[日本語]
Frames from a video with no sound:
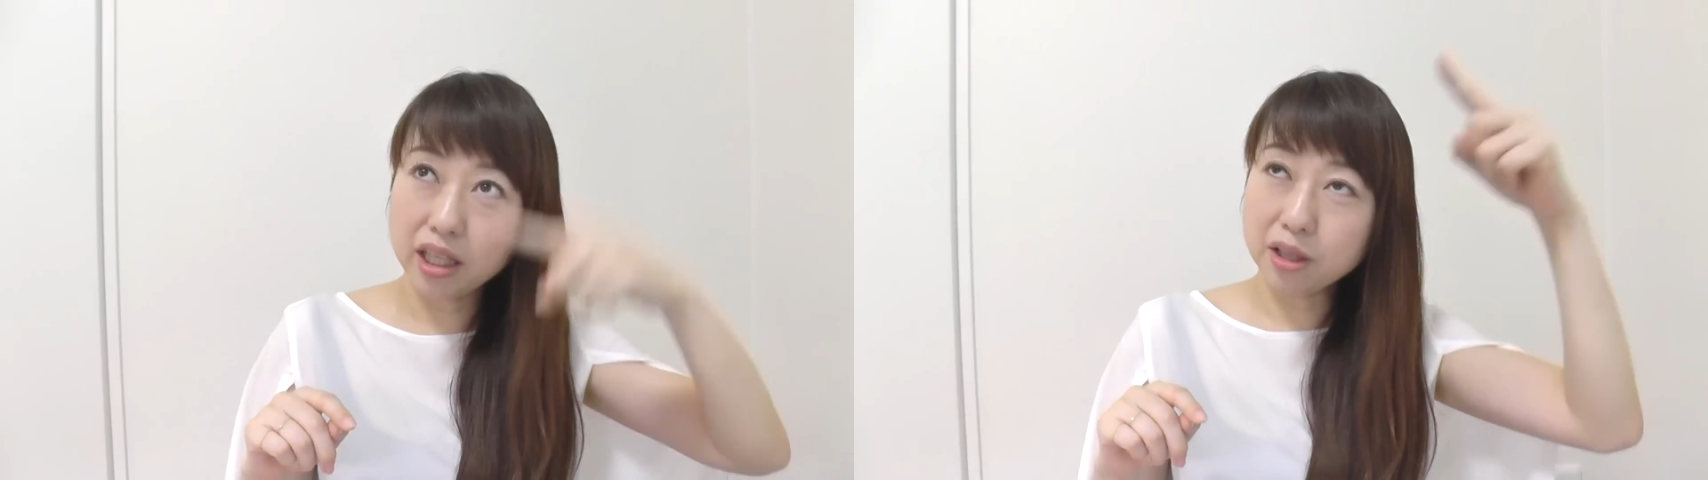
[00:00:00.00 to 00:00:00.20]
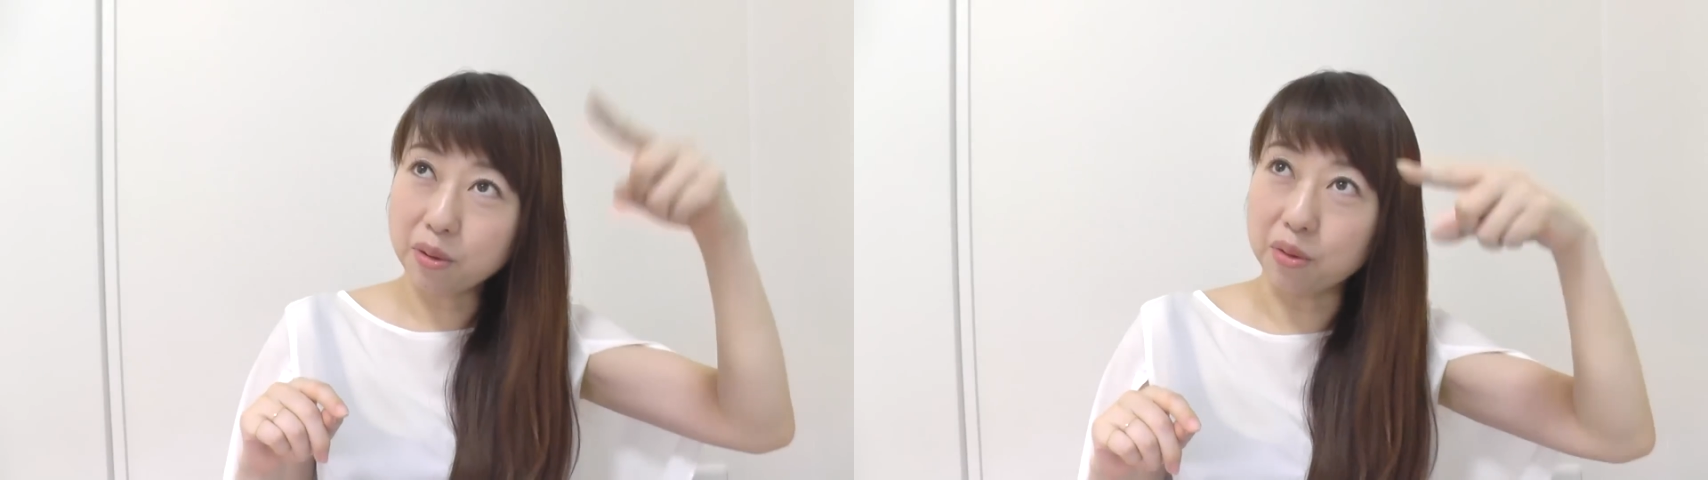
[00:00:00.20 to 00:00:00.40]

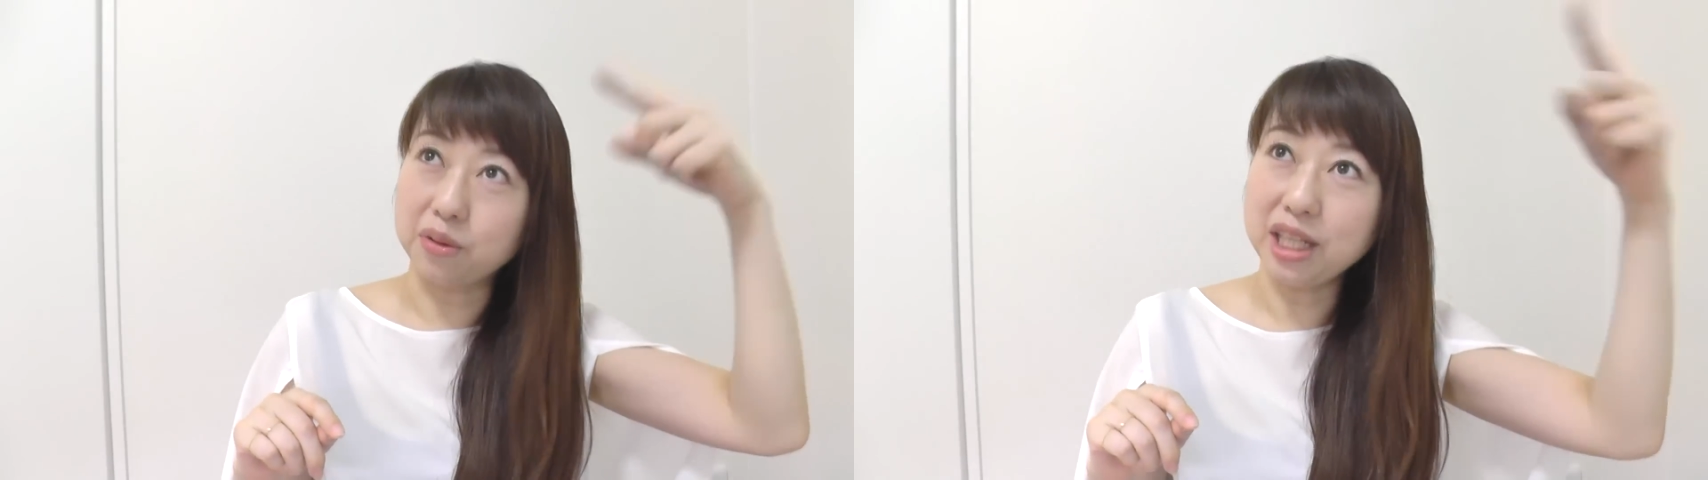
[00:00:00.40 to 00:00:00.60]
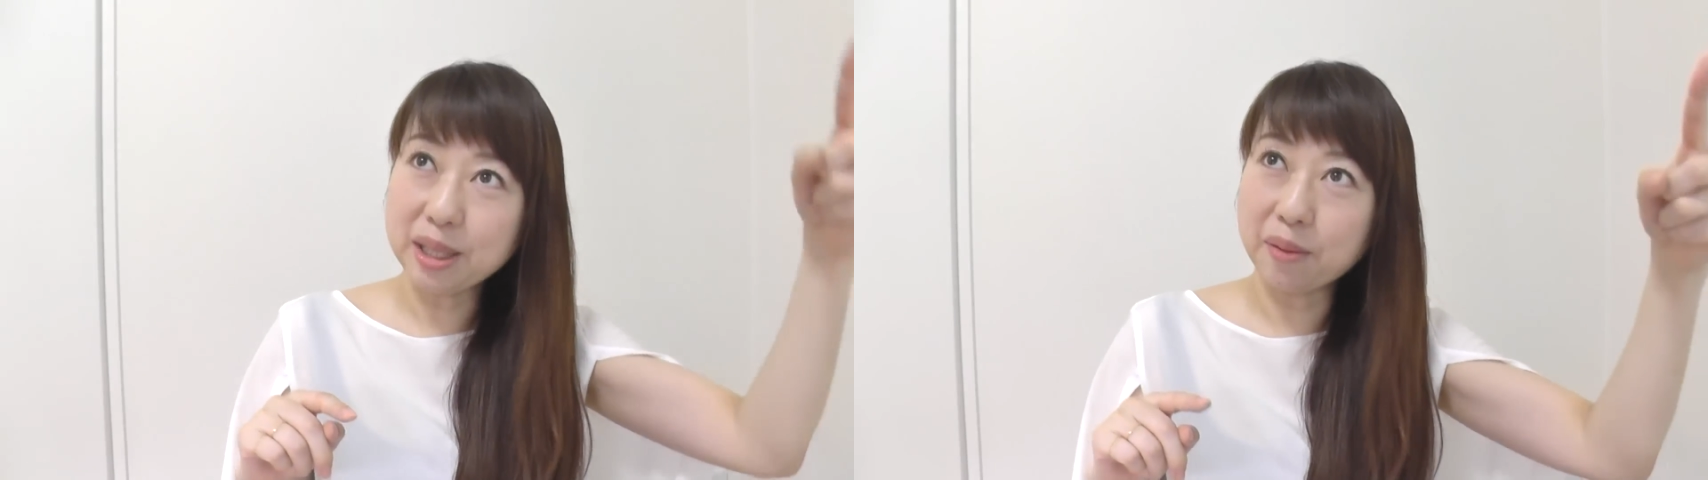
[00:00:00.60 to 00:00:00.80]
1個、
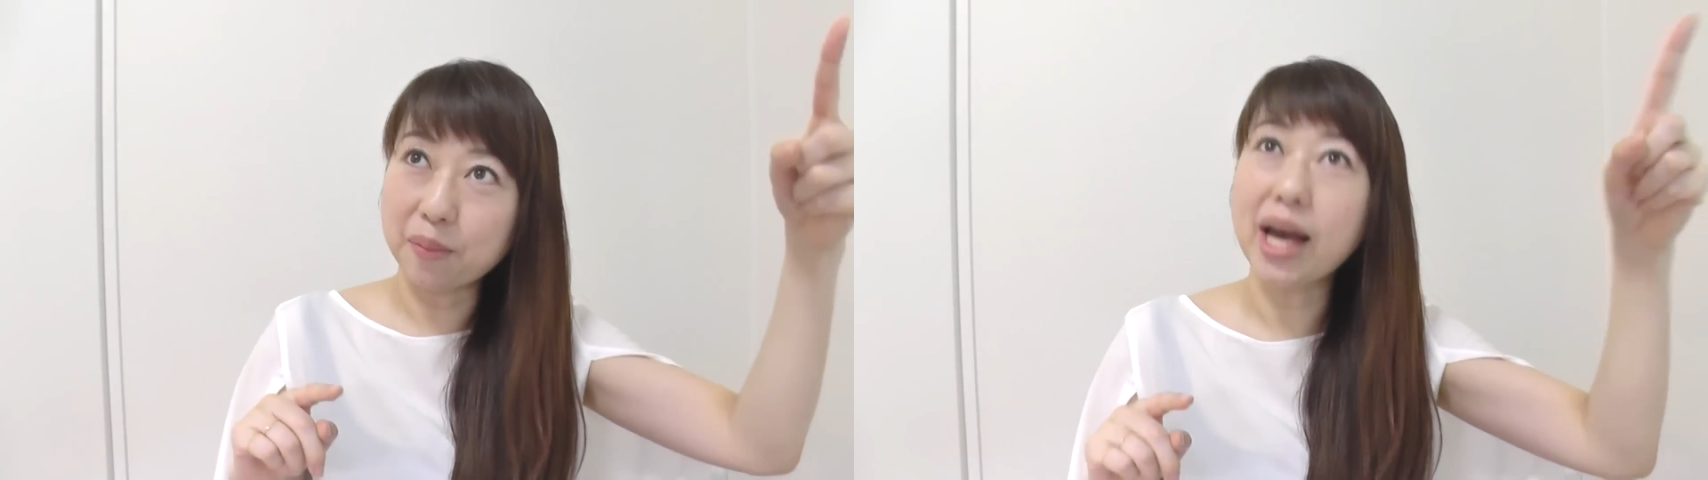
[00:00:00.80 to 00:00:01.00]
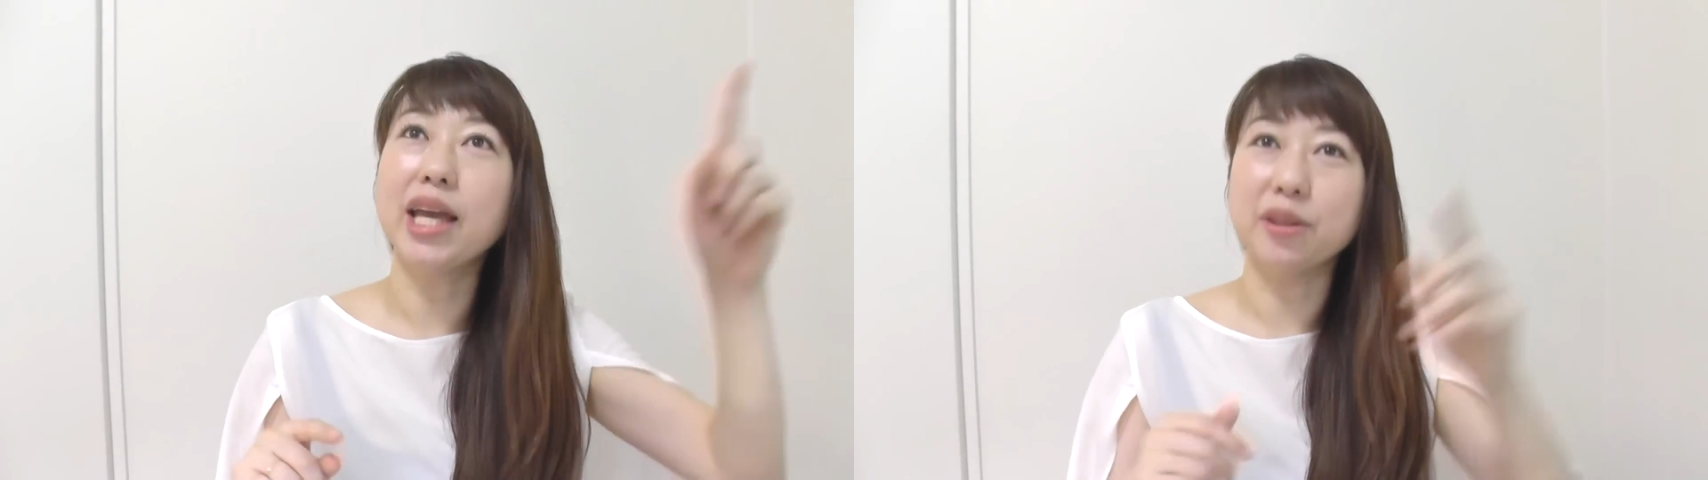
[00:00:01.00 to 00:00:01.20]
2個
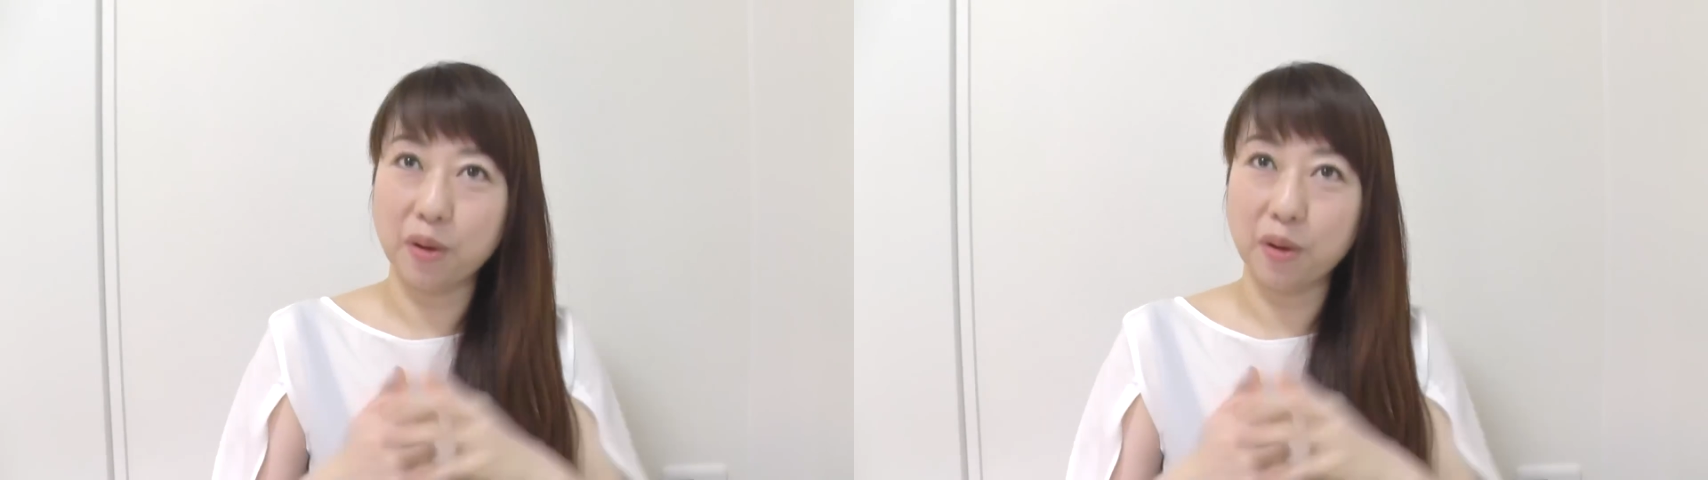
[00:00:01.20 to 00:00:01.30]
前